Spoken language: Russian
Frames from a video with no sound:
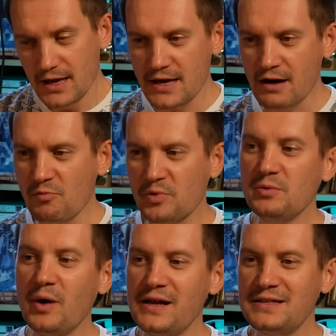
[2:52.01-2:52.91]
И, как вы
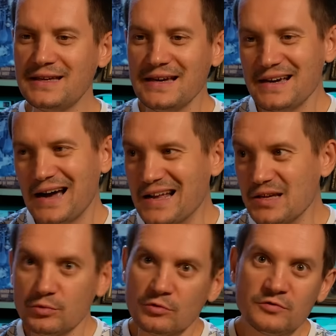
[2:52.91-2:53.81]
понимаете,
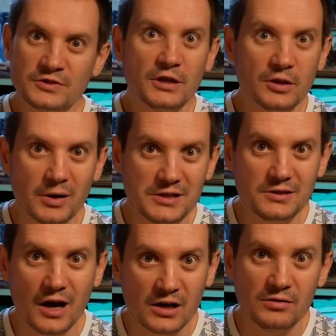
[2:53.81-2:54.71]
они будут в целом
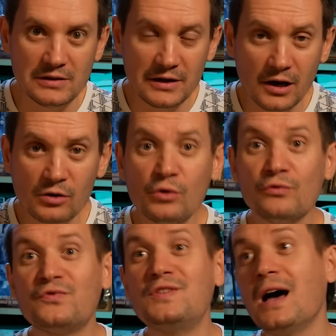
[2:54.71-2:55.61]
одинаковые для игроков.